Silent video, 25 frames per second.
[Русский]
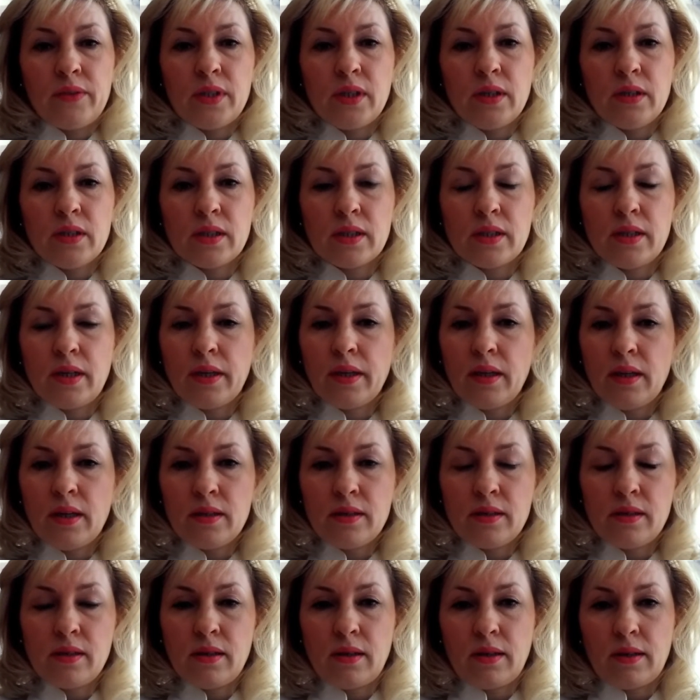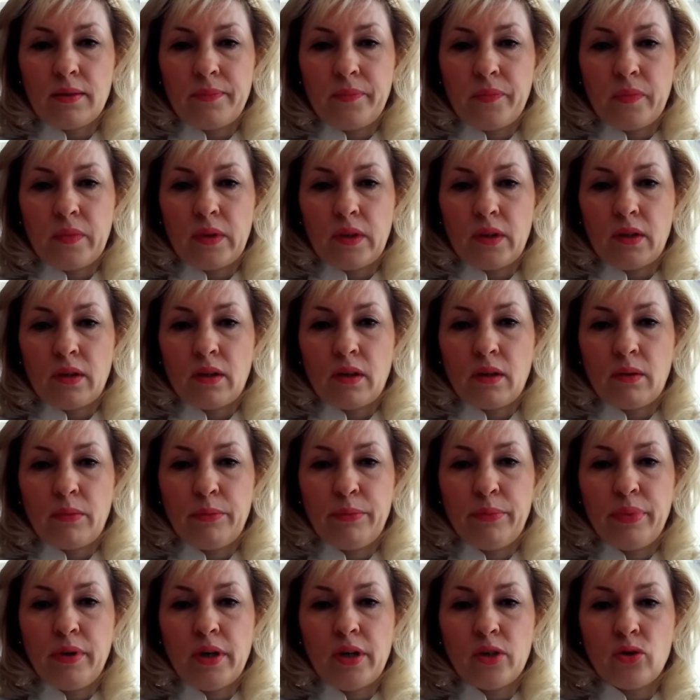Все занятия
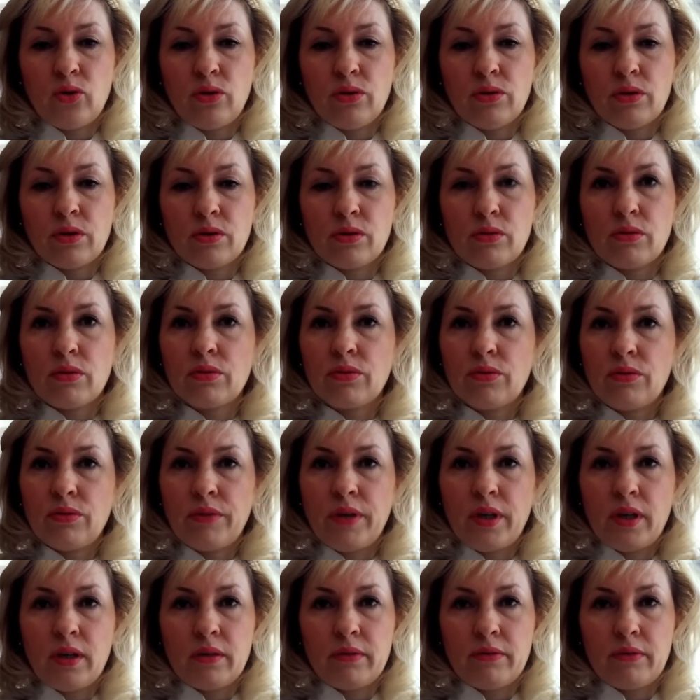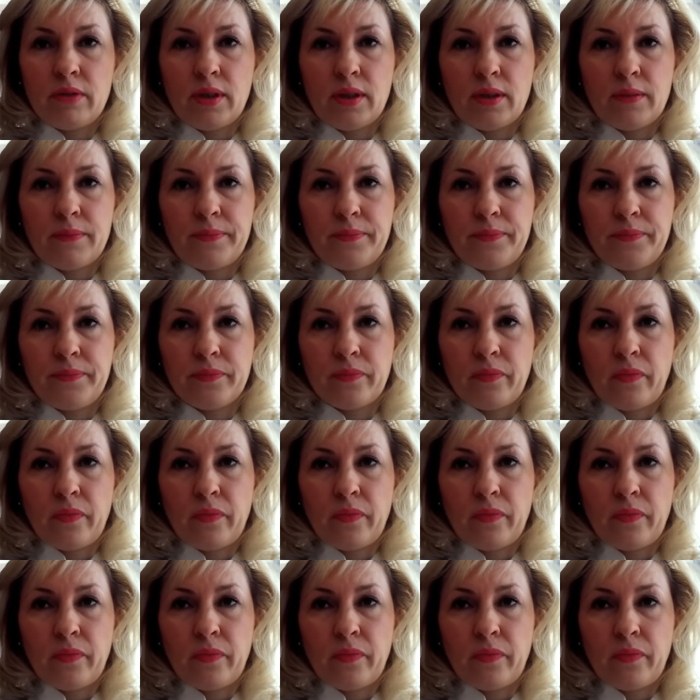были четко структурированы.